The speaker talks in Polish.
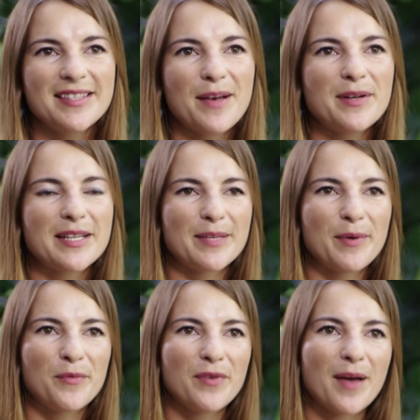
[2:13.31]
Cały czas
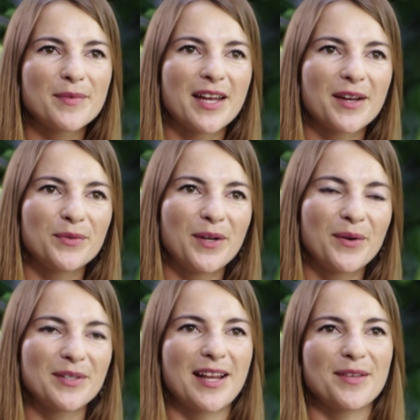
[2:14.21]
sobie mówiłam, że jak
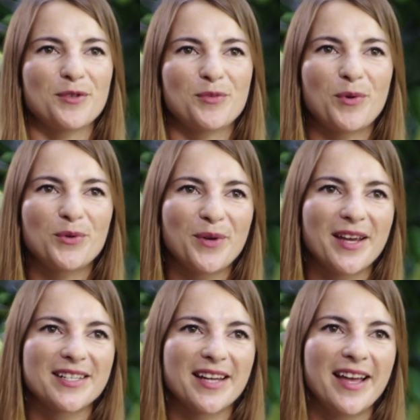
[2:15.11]
któregoś razu już
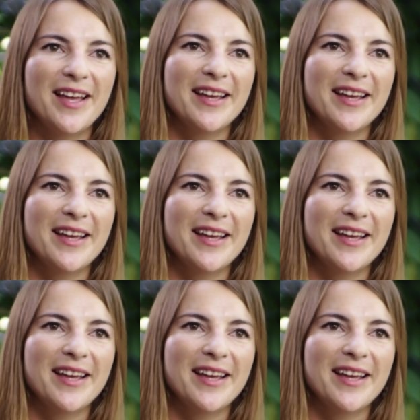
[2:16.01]
poczuję, że